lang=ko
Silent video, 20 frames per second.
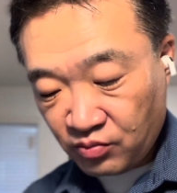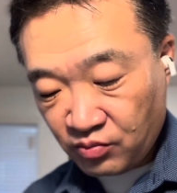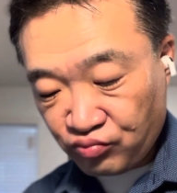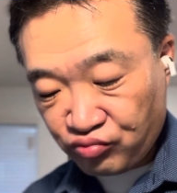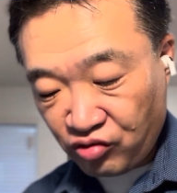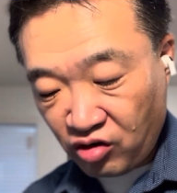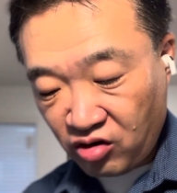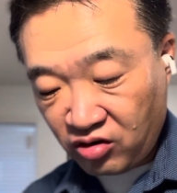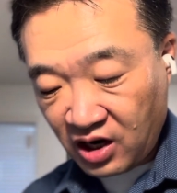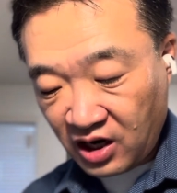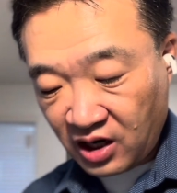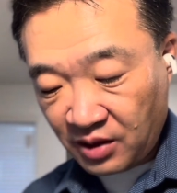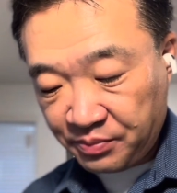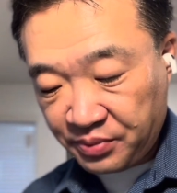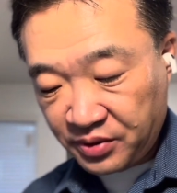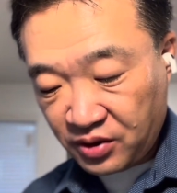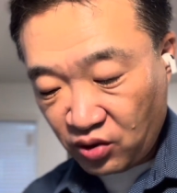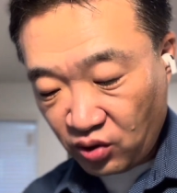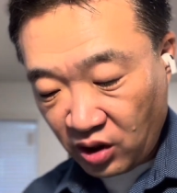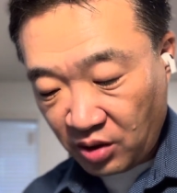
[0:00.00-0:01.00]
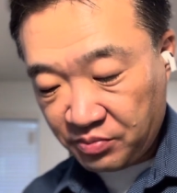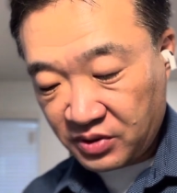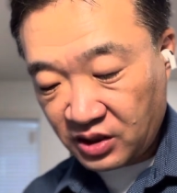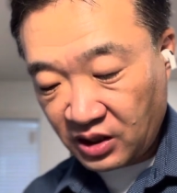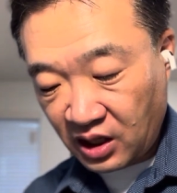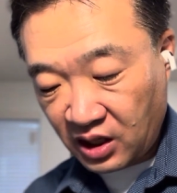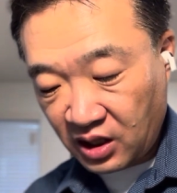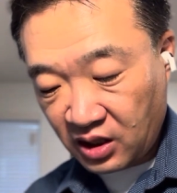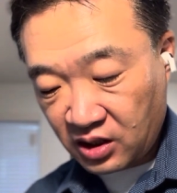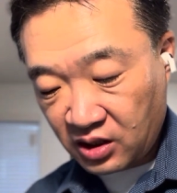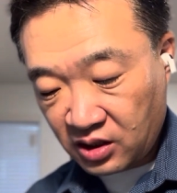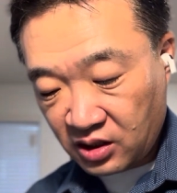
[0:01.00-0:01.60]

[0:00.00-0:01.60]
무언가가 필요합니다.